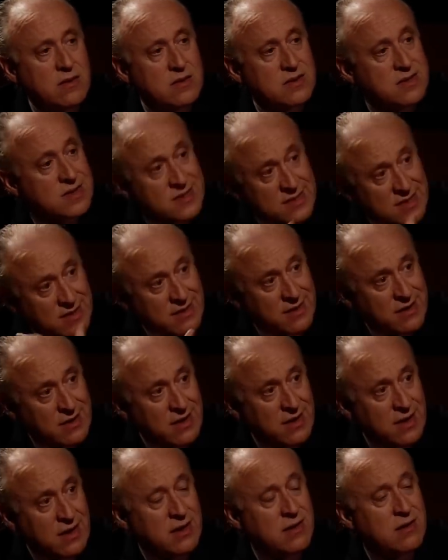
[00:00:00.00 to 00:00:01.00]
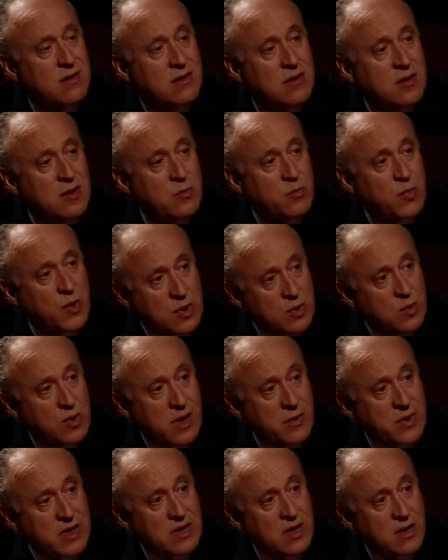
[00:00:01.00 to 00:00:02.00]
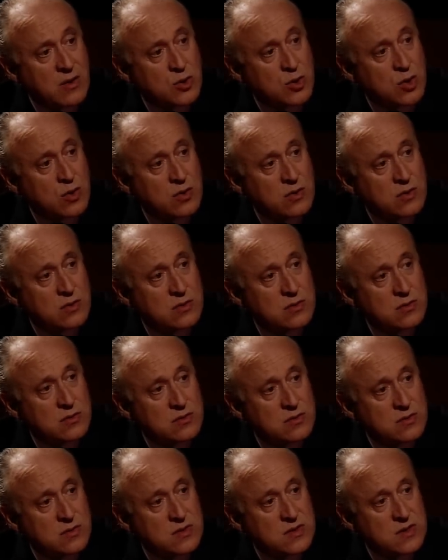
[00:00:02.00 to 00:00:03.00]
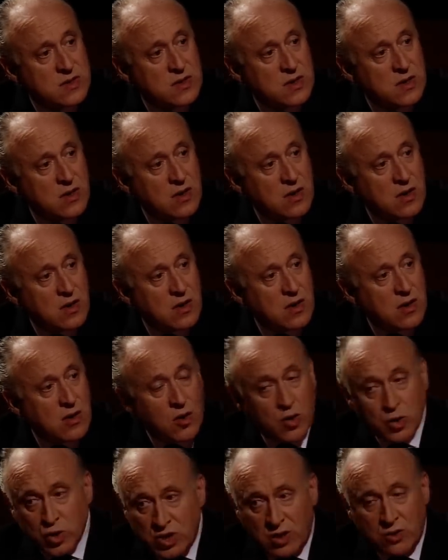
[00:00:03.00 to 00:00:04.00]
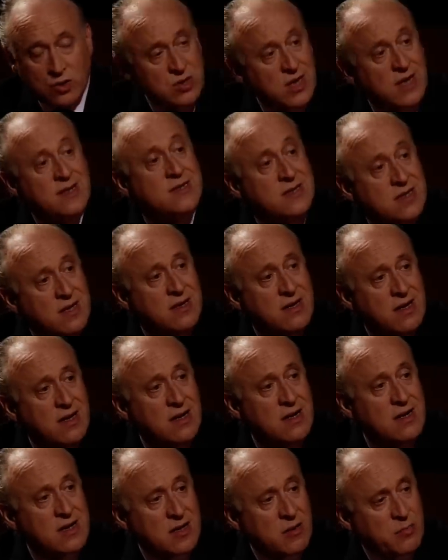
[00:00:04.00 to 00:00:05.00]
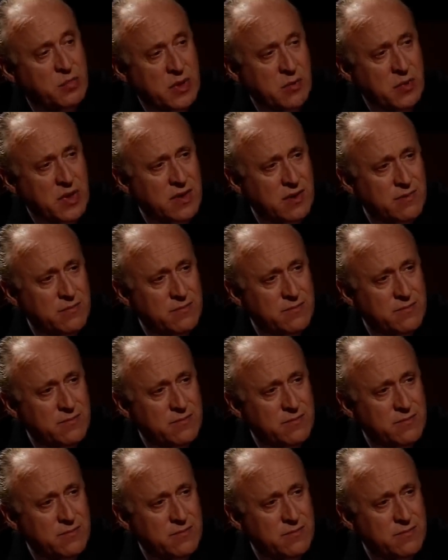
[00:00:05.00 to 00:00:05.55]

Es que se quiere poner una venda en los ojos, o si los hay, se quiere reprimir,